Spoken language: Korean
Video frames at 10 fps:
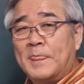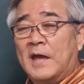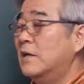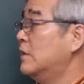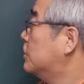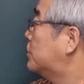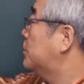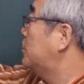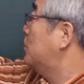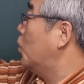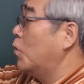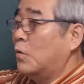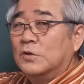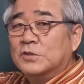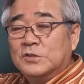네.
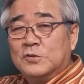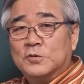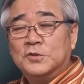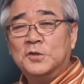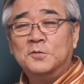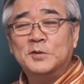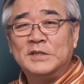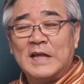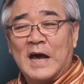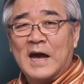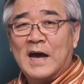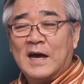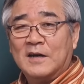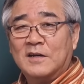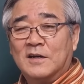쓸고 쓸어버린다.
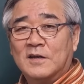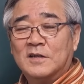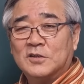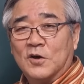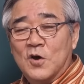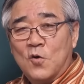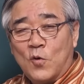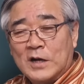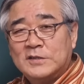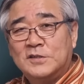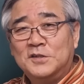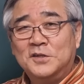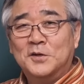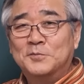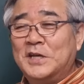어, 그래서 확
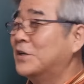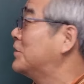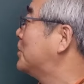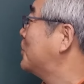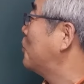쓸어 없애는 것을